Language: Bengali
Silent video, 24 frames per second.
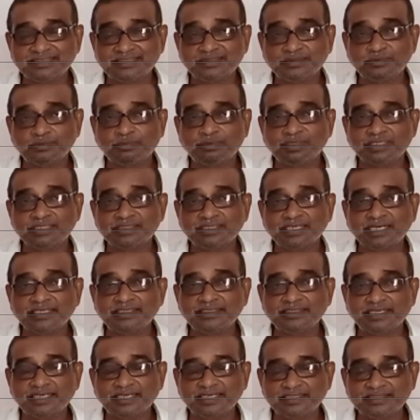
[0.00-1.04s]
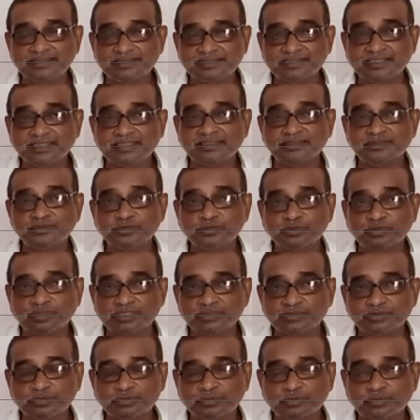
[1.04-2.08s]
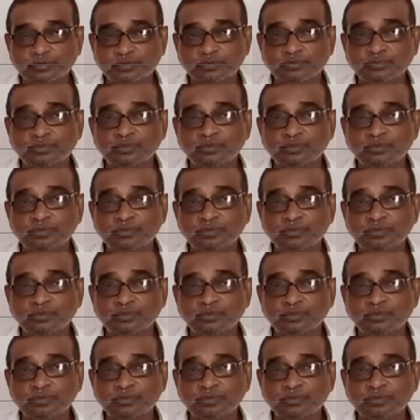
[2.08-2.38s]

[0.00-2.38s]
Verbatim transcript: ওয়ান নাইন এইটে যোগাযোগ করুন